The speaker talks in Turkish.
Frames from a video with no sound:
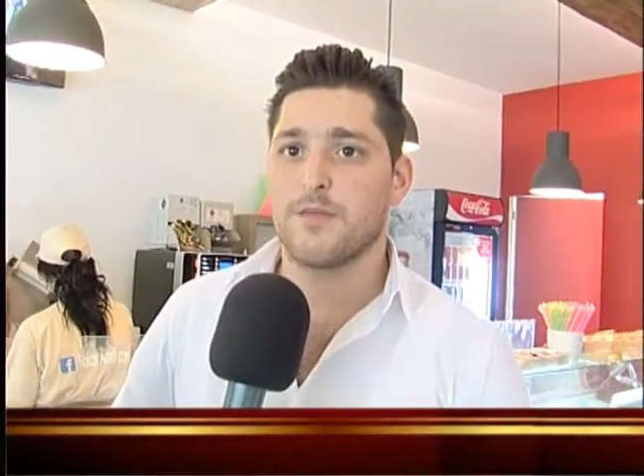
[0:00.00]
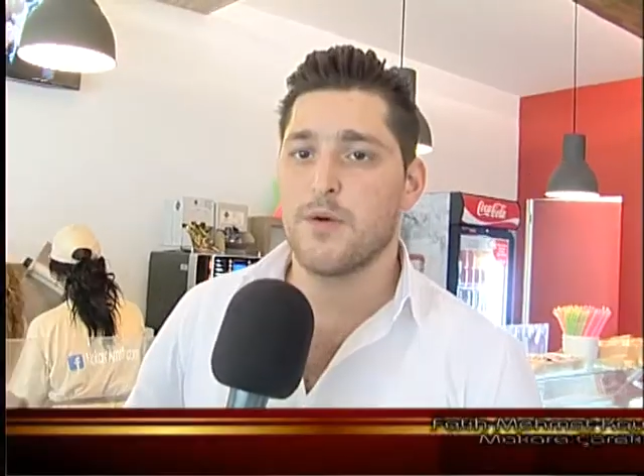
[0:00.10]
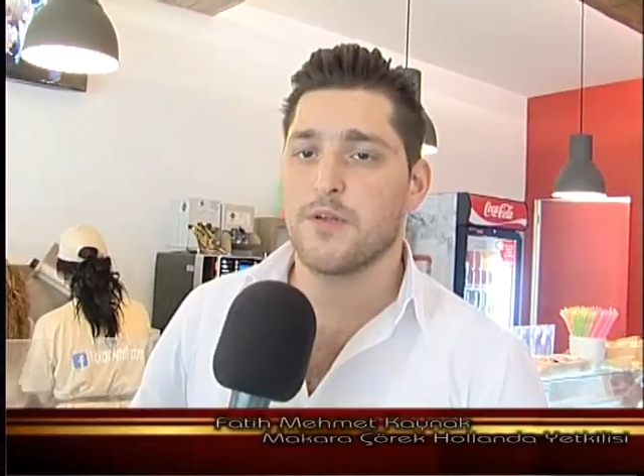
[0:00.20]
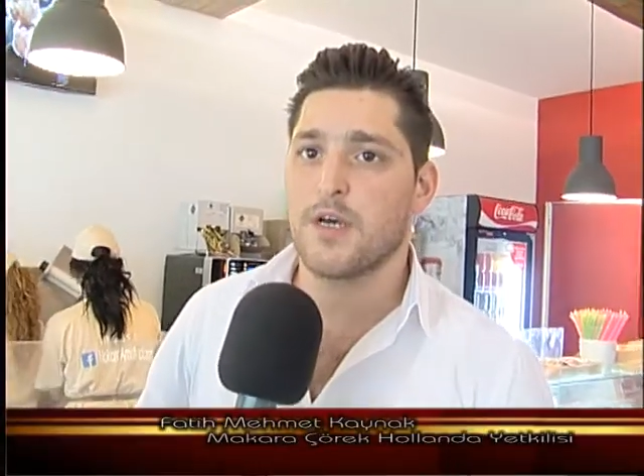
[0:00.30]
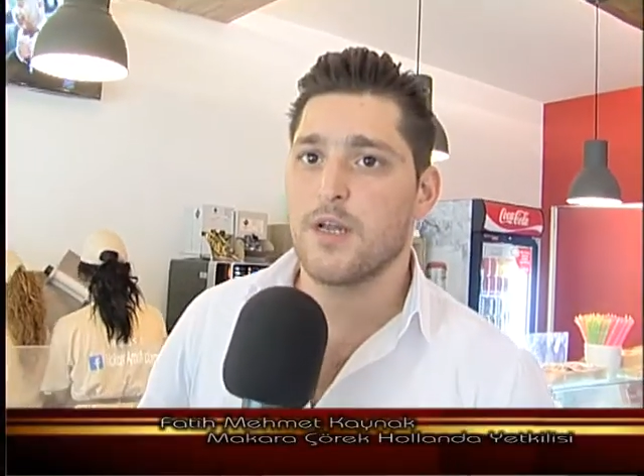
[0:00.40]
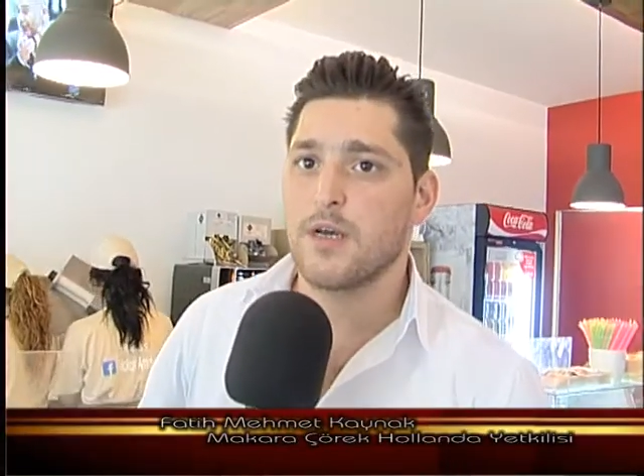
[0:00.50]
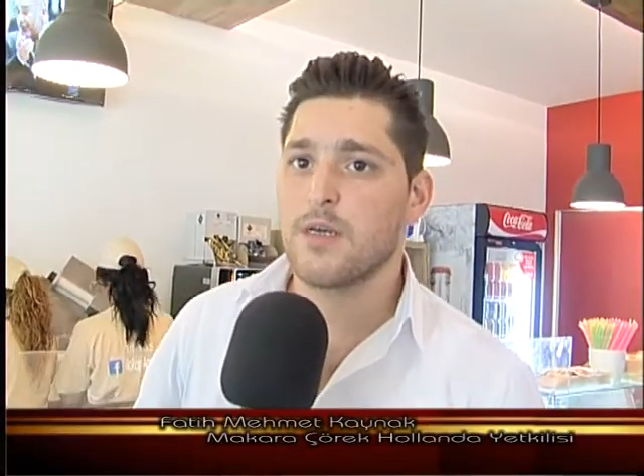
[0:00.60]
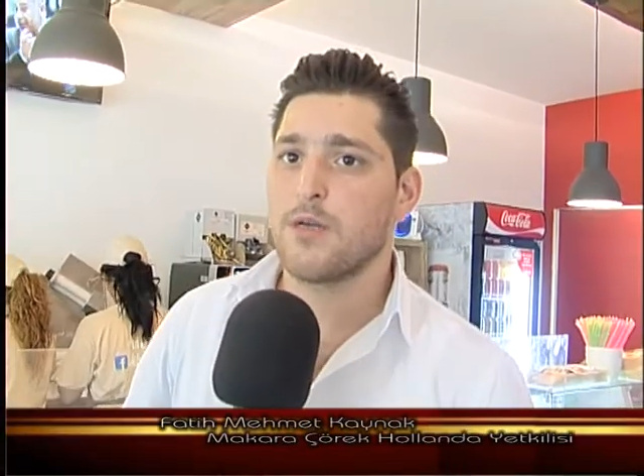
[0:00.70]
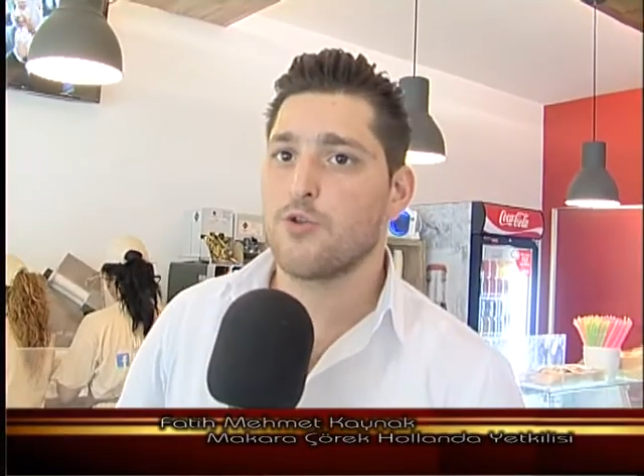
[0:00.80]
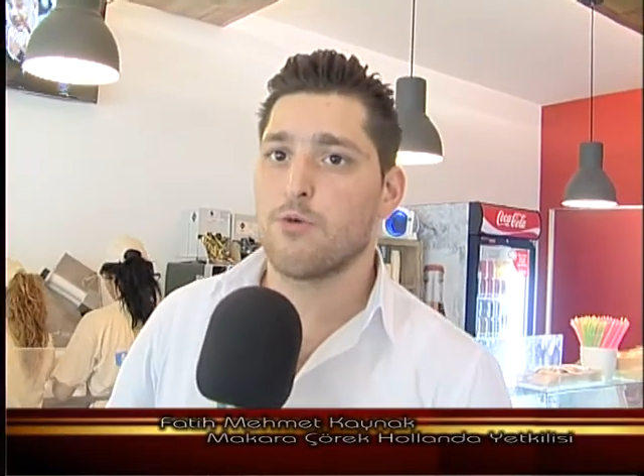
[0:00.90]
Mehmet Kaynak.
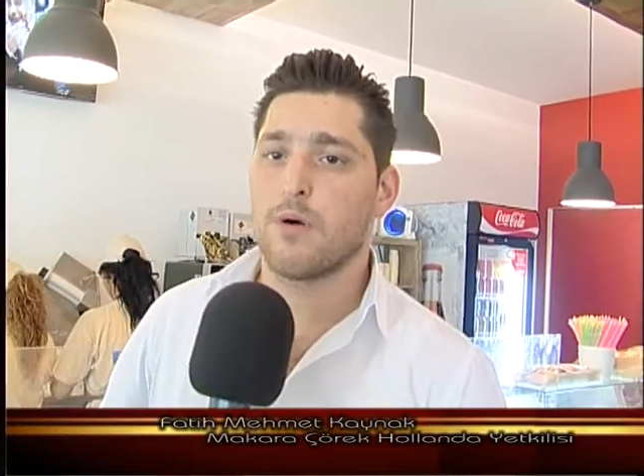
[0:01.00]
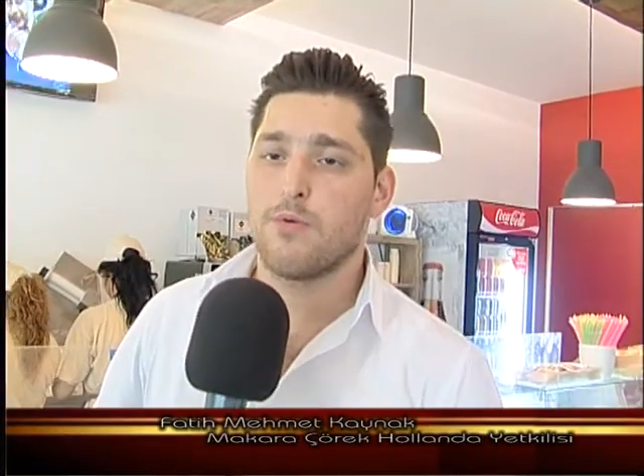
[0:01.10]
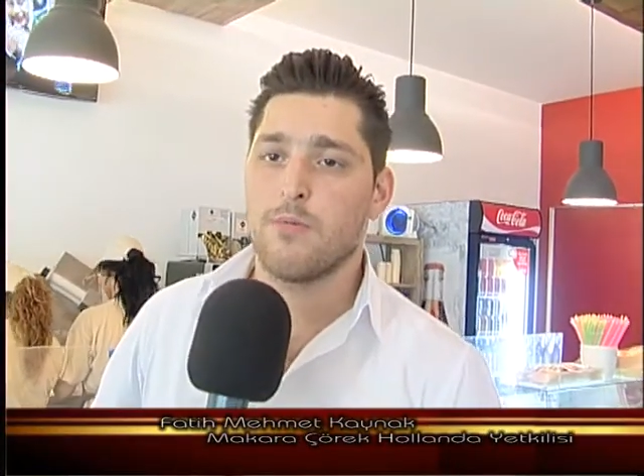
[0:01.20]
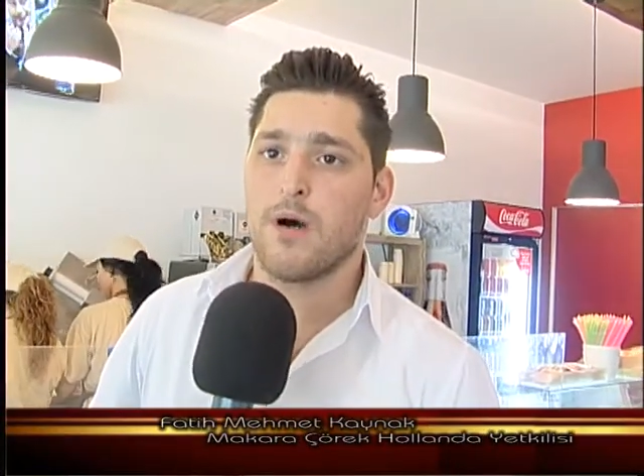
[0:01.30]
Doğma büyüme